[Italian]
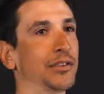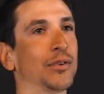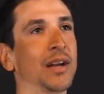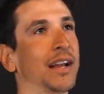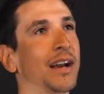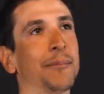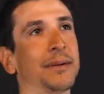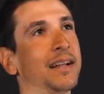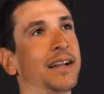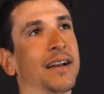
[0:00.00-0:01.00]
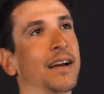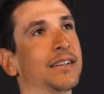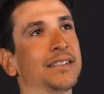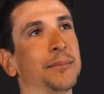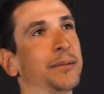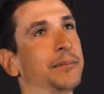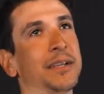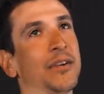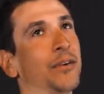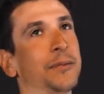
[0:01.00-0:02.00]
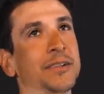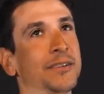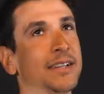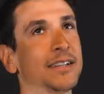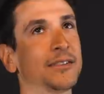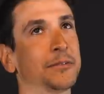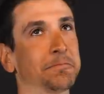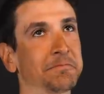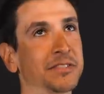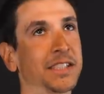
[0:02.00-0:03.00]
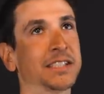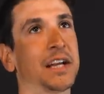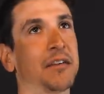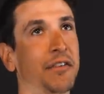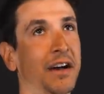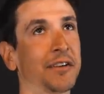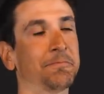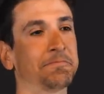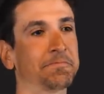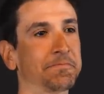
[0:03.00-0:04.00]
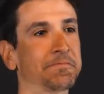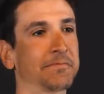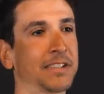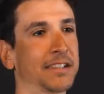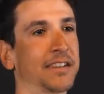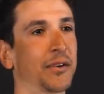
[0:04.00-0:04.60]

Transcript: visto la rampa del garage dei primi chilometri, ho detto, se ce la fa, tanta